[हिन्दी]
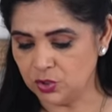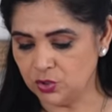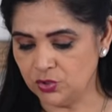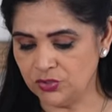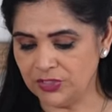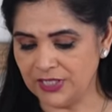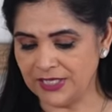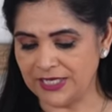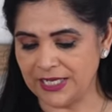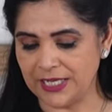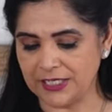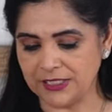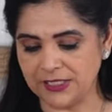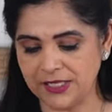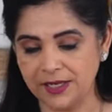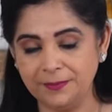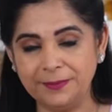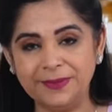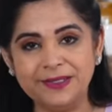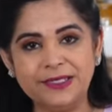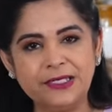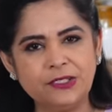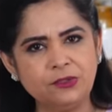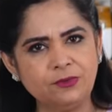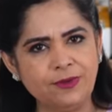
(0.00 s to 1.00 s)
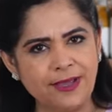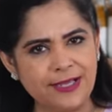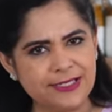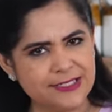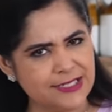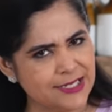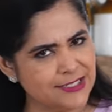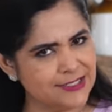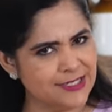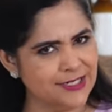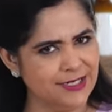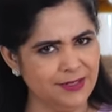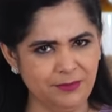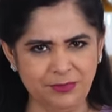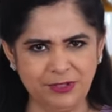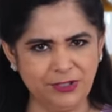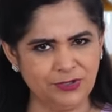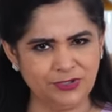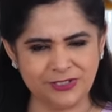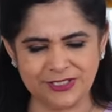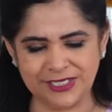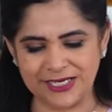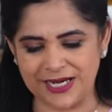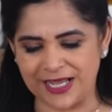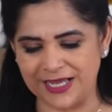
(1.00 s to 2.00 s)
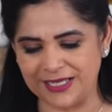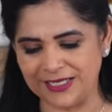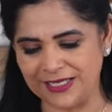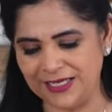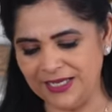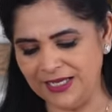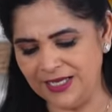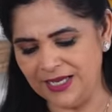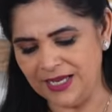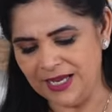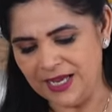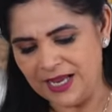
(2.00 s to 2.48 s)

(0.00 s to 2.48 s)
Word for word: जो ये कहती है पनीर को ऐसे ऐसे नहीं बिल्कुल चलाएंगे